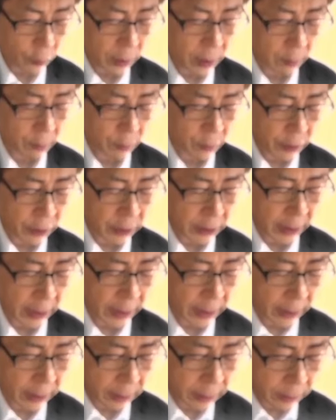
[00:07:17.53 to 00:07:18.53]
の済むの
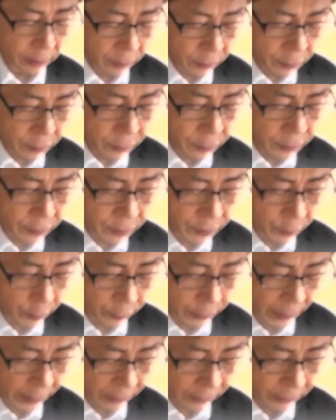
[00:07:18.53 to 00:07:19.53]
を待ちかねたよう
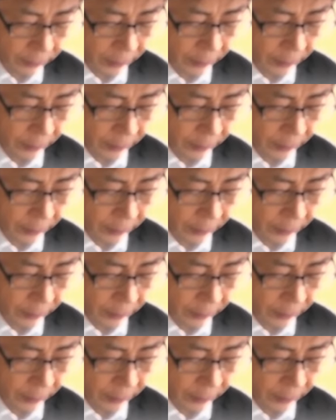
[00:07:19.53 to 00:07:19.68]
に